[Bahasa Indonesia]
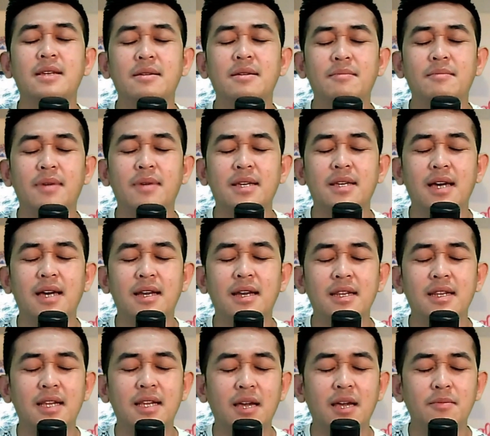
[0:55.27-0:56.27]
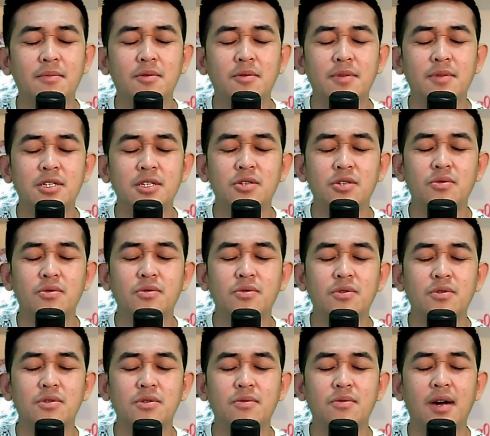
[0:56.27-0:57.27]
Pagi hari ini kami mau
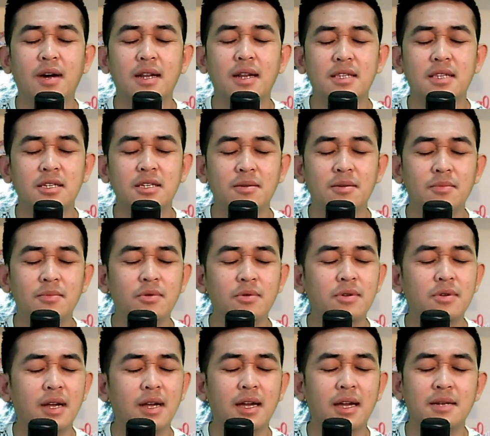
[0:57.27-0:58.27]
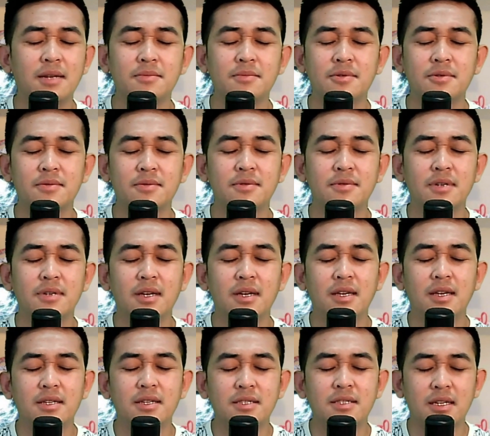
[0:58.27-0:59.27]
bersyukur Tuhan atas kemurahanmu,
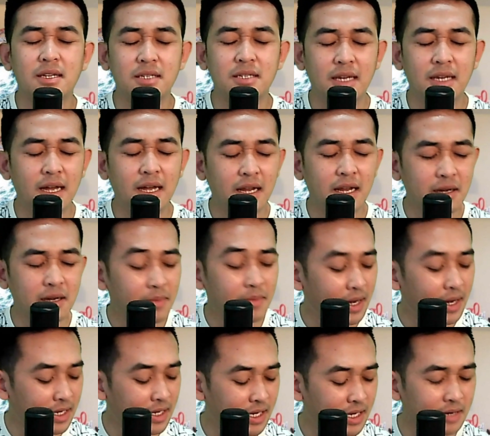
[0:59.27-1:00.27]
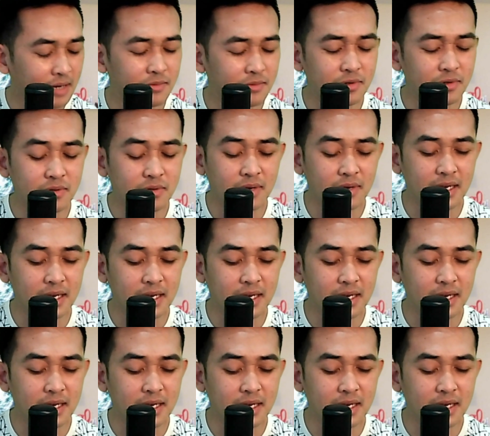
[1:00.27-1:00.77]
atas segala kebaikanmu Tuhan